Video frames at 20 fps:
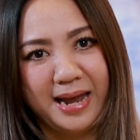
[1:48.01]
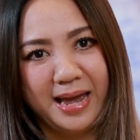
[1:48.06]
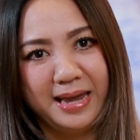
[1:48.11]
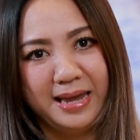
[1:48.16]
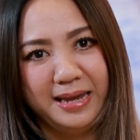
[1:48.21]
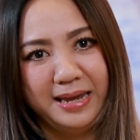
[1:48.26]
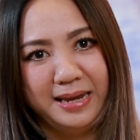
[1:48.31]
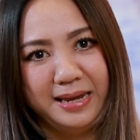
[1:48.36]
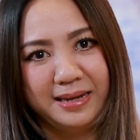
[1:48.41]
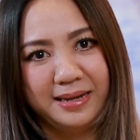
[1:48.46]
ใน
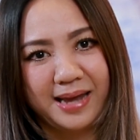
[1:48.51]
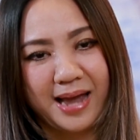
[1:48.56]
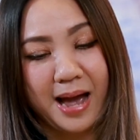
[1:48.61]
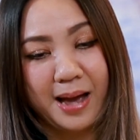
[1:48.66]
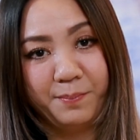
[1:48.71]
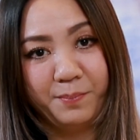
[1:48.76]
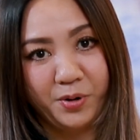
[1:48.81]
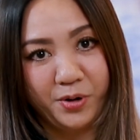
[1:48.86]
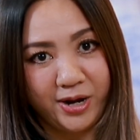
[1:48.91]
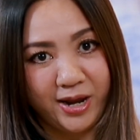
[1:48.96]

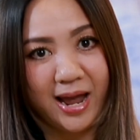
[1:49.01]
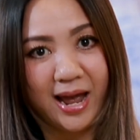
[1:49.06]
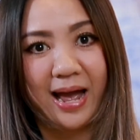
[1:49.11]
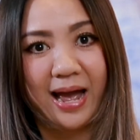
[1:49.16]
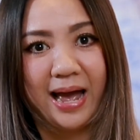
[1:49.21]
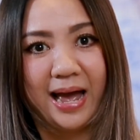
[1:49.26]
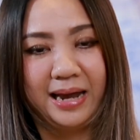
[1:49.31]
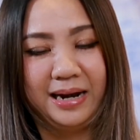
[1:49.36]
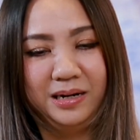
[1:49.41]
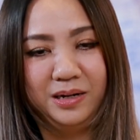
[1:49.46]
การบริ
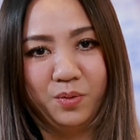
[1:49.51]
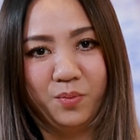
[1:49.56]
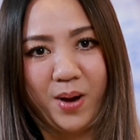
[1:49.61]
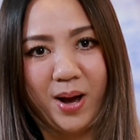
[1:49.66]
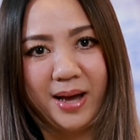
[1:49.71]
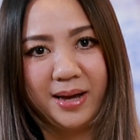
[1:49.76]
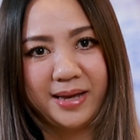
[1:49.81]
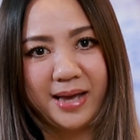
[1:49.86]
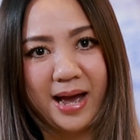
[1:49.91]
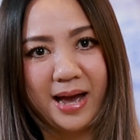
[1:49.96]
หารหรือ
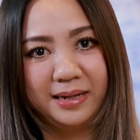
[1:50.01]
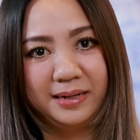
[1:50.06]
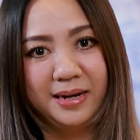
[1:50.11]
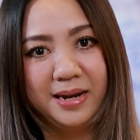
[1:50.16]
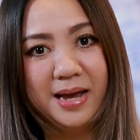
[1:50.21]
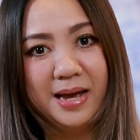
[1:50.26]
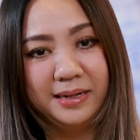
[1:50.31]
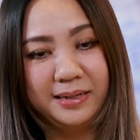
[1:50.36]
ว่าการ